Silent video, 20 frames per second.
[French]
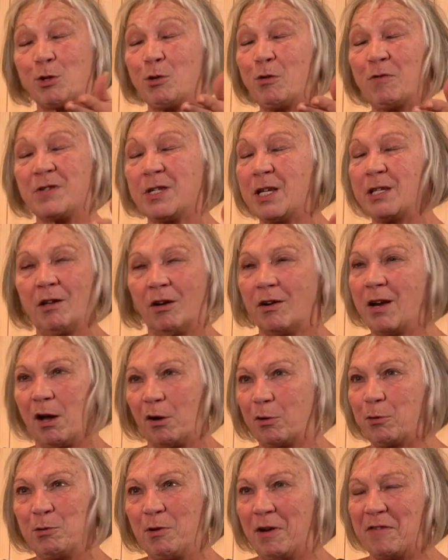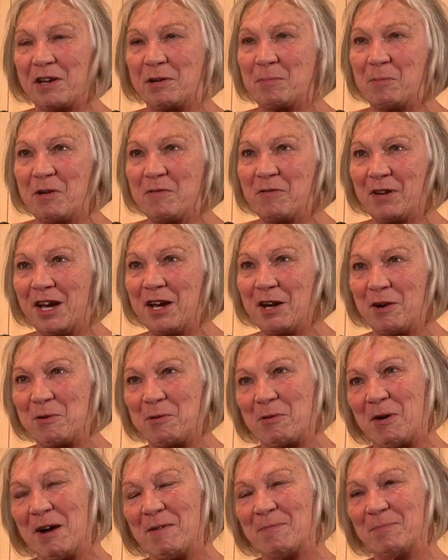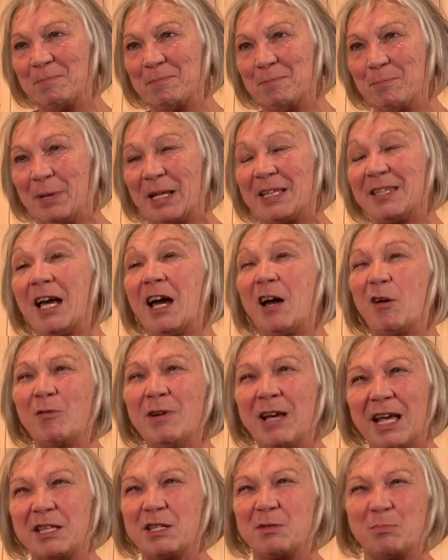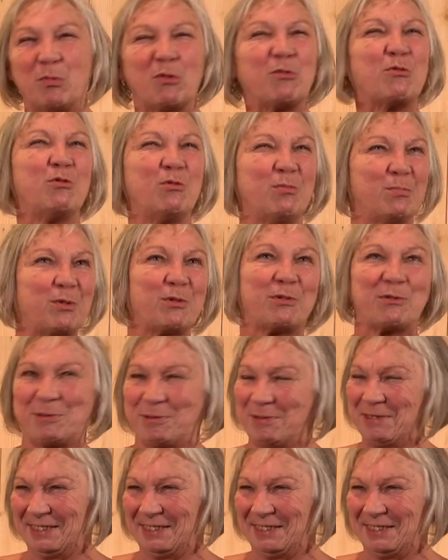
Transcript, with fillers: Je le faisais dans la rue avec mes frères, quoi. Patin à roulette, beaucoup, beaucoup.